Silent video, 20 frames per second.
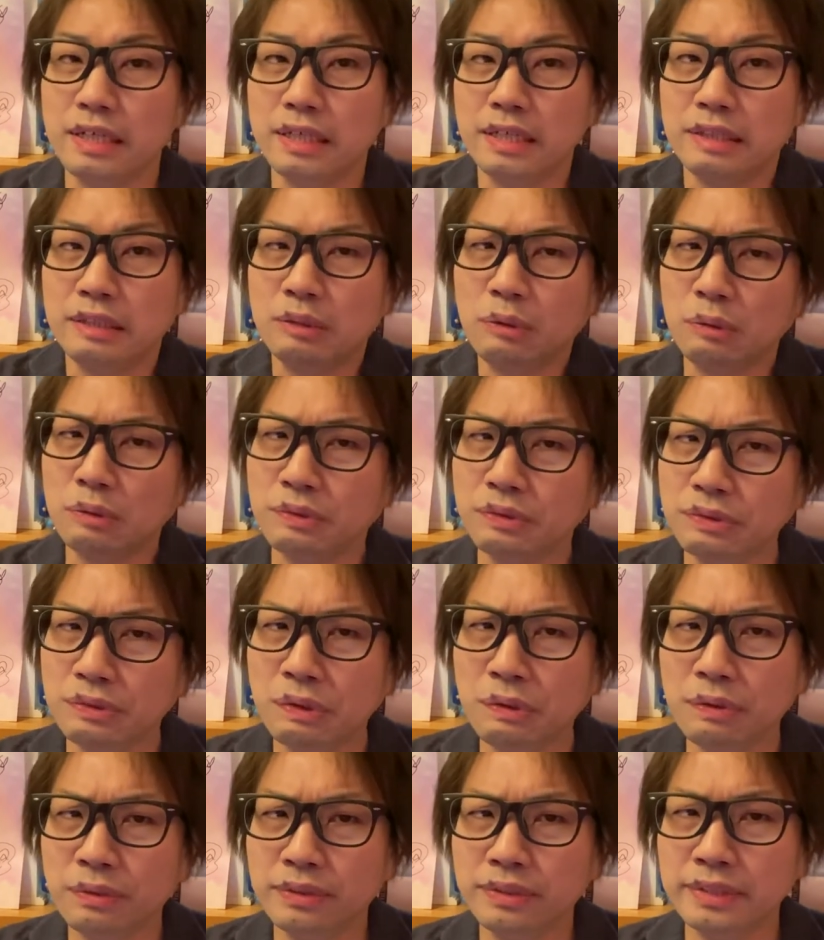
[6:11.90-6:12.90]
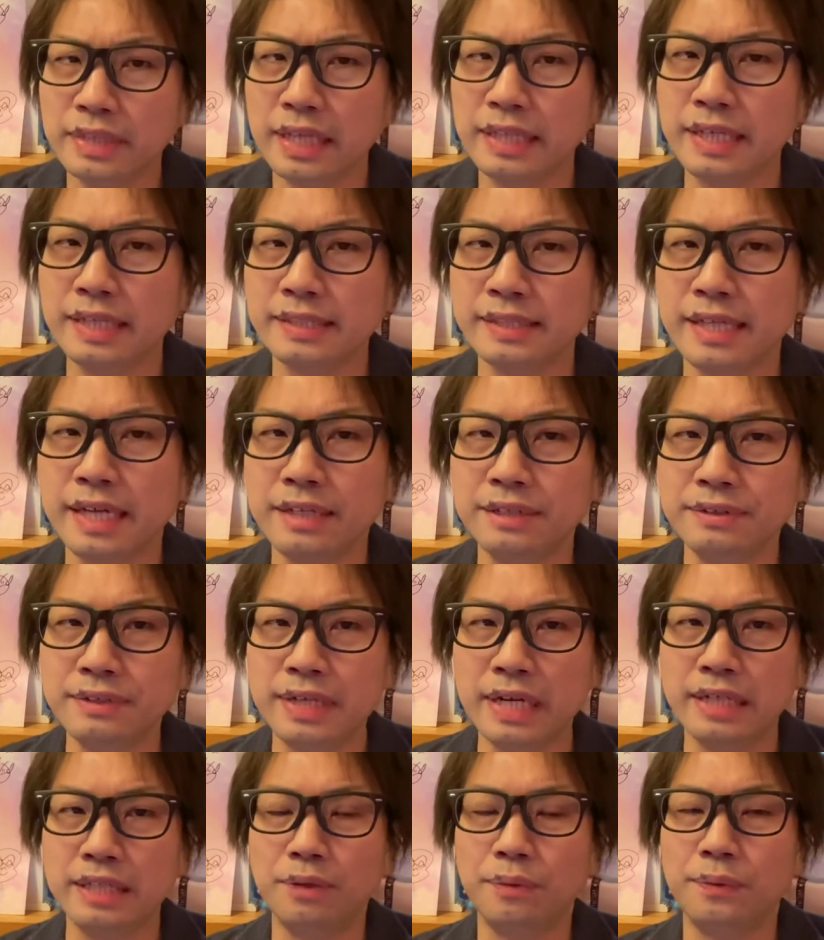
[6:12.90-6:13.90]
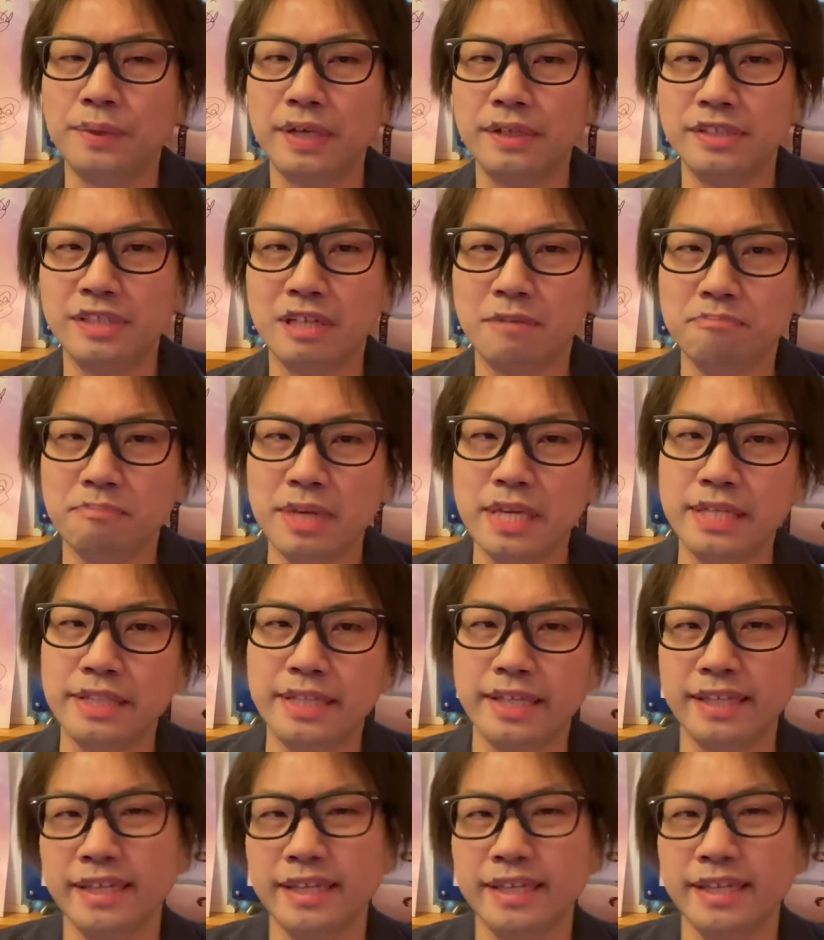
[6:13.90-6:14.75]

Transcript: 6473ぐらいでお客さんメインで、